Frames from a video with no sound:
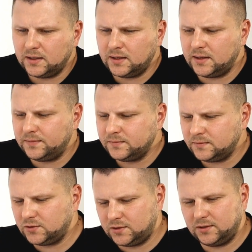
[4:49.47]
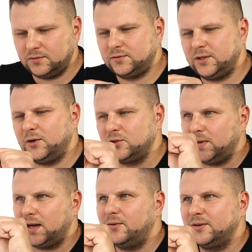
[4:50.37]
E, już się tyle
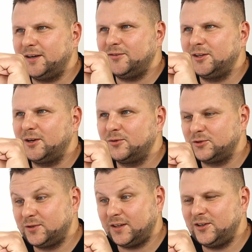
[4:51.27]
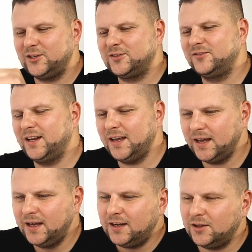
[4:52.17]
uzbierało na wiaderku, że już za chwilę się
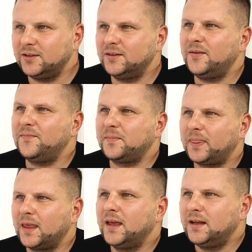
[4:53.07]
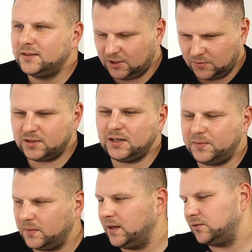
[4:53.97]
wyleje. No, 100 zł na pigmenty już poszło. 100 zł na
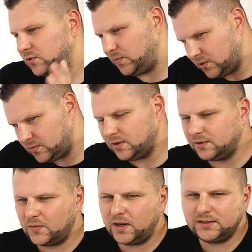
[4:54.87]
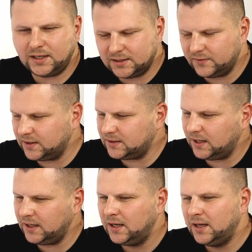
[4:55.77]
tak? pigmenty już poszło, dokładnie jak nie
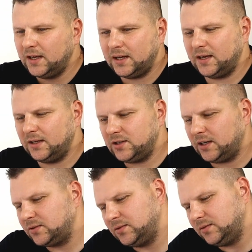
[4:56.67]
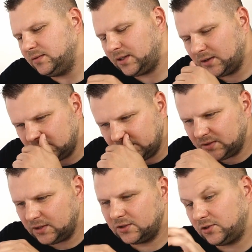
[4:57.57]
więcej e, czasu, tego
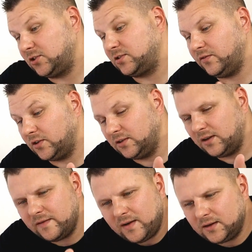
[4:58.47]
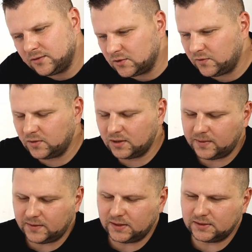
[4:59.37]
typu rzeczy. Ktoś jeszcze wody dolewa, no to już w ogóle
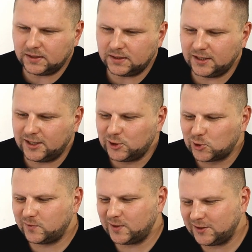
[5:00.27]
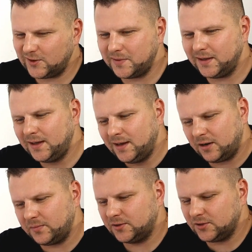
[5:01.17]
ma więcej tych litrów, nazwijmy,
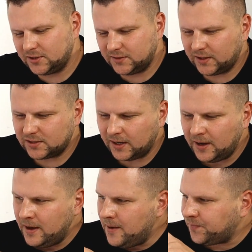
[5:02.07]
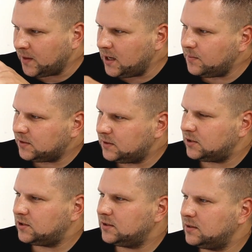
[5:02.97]
objętość się zwiększa. No i potem
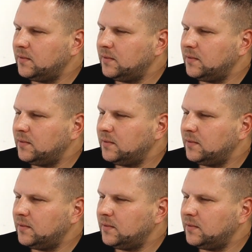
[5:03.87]
zaczyna